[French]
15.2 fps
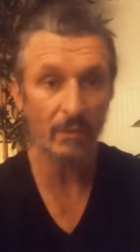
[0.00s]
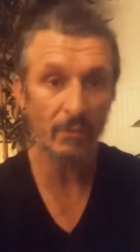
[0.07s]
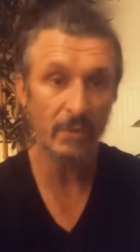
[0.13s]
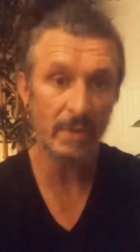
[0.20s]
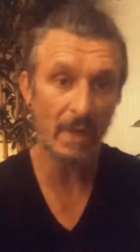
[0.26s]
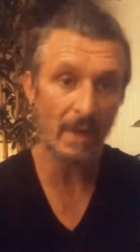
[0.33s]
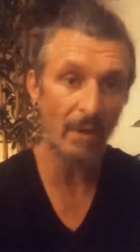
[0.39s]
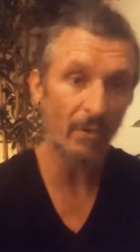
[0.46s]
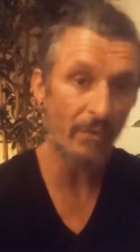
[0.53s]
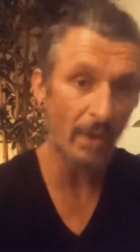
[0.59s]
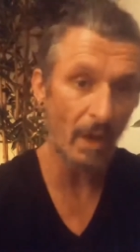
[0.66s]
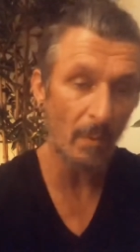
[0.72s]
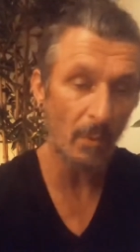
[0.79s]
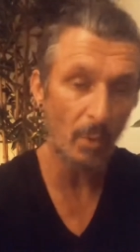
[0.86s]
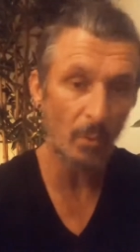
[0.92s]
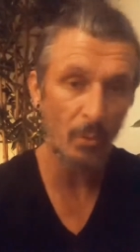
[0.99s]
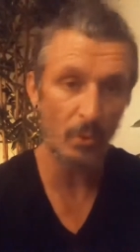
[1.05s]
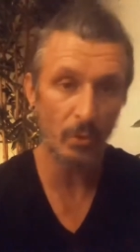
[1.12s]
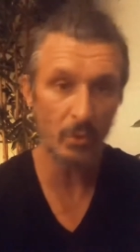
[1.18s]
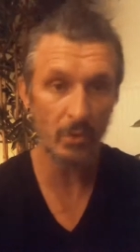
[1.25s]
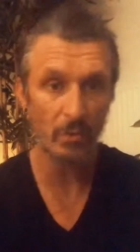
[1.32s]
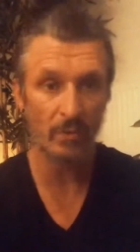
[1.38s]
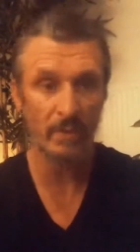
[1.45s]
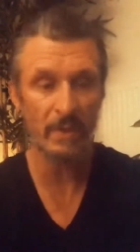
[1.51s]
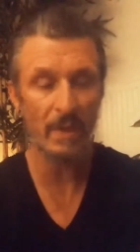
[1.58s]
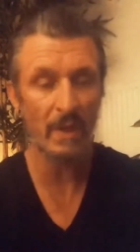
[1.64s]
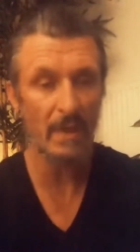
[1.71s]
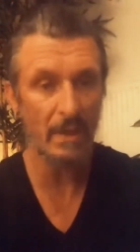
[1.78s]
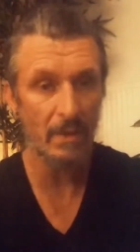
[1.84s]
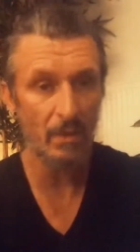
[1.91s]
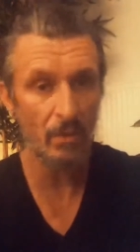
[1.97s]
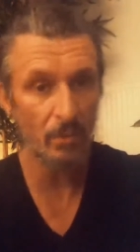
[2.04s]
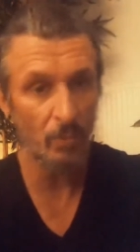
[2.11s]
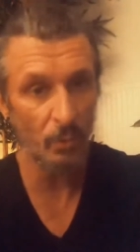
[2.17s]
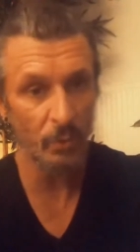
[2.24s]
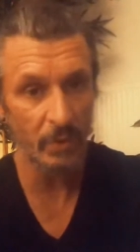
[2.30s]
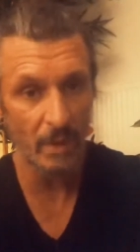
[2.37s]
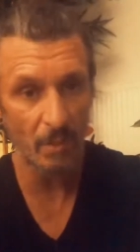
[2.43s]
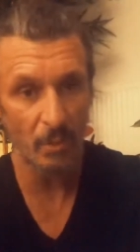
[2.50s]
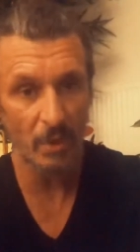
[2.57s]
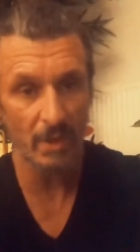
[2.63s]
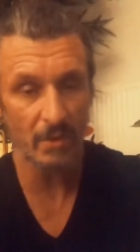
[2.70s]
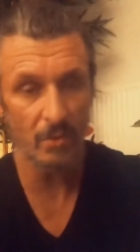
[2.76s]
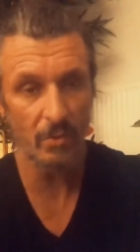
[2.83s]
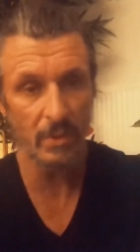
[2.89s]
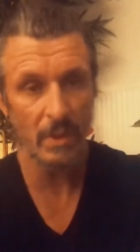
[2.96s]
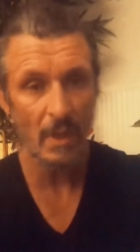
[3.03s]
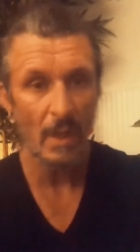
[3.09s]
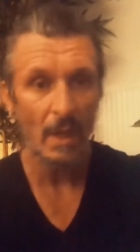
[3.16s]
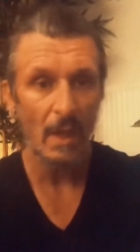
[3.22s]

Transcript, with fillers: vous allez en faire un peu plus, vous allez euh, monter un peu la sauce.